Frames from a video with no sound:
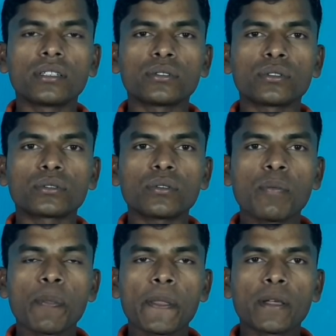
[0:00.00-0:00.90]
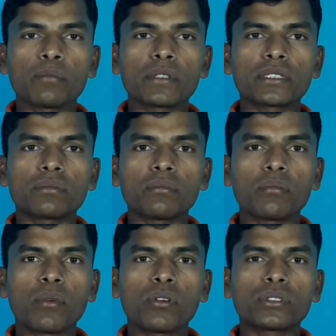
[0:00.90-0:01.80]
दोस्तों बस
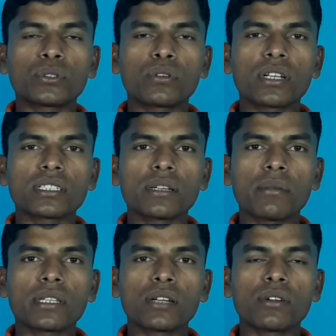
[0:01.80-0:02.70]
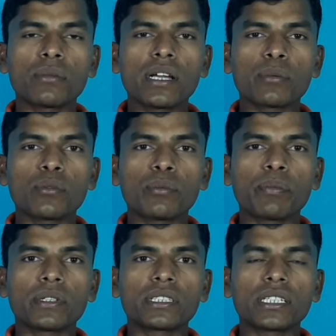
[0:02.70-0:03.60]
बहुत छोटा सा बताऊँगा मैं आपको
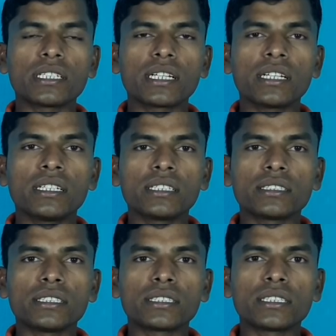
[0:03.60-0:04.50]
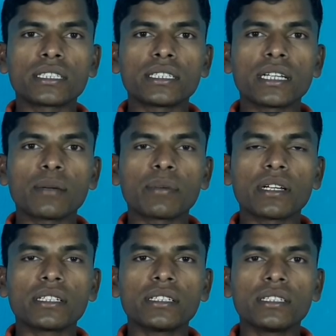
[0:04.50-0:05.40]
तरीका जिससे कि आप
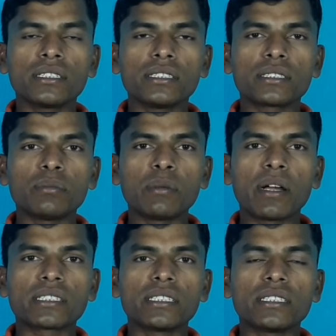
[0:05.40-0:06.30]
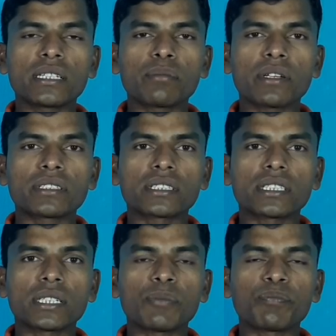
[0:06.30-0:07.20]
आए इस बीमारी से निजात पा
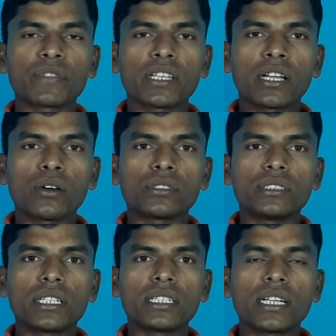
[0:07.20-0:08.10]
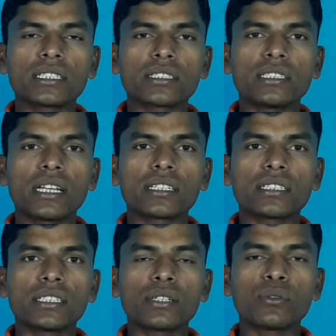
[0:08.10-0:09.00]
सकते हैं और चलिएगा इसको जाना
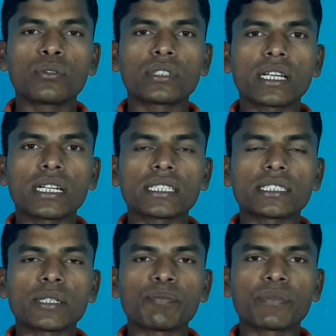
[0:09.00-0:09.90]
तो कि ये होता कैसे है